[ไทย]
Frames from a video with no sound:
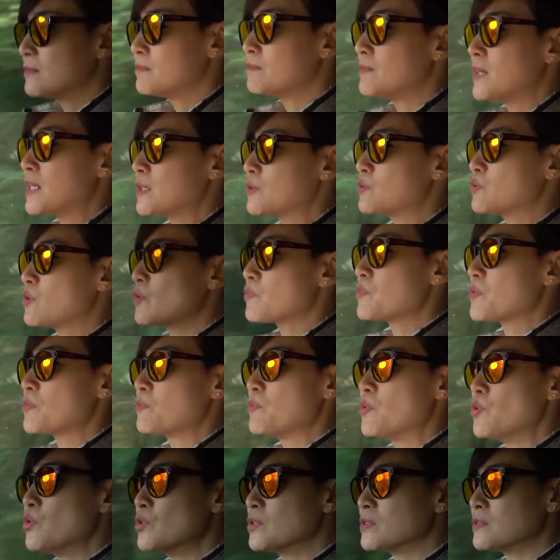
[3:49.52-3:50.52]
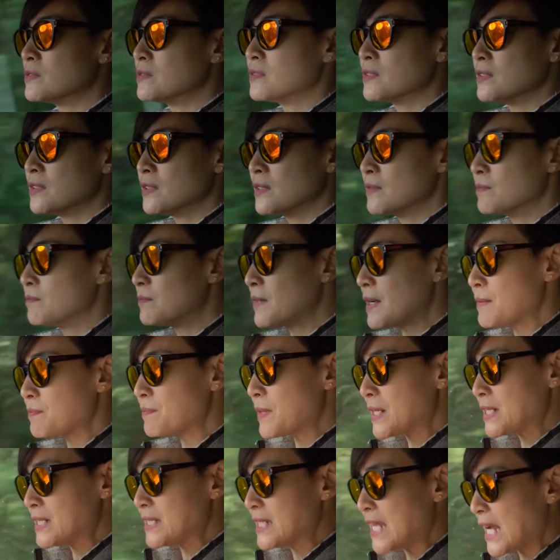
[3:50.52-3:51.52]
มันอุดมสมบูรณ์มัน
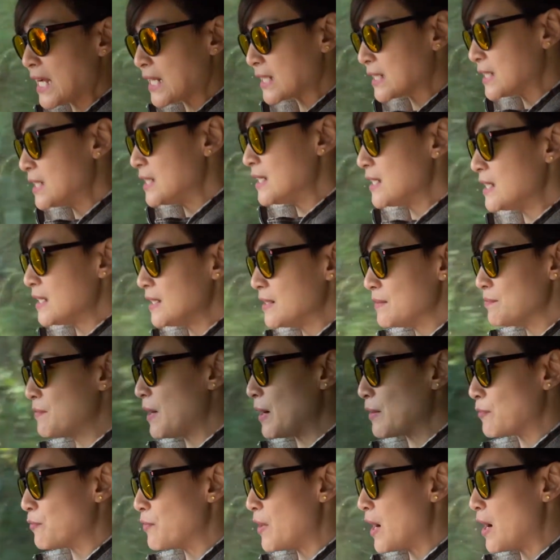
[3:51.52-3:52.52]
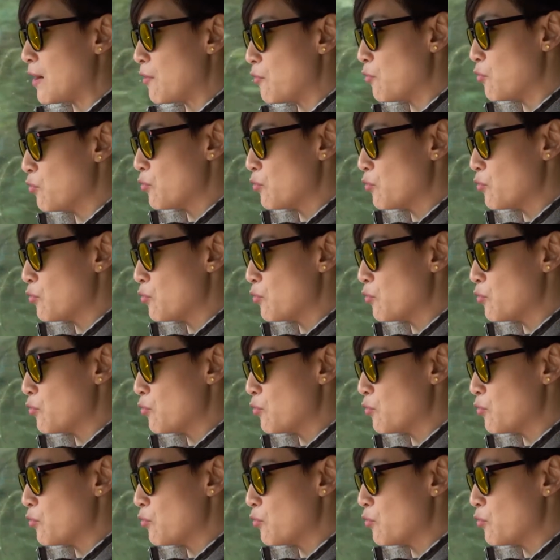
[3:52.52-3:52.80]
เป็นอย่างที่แบบว่า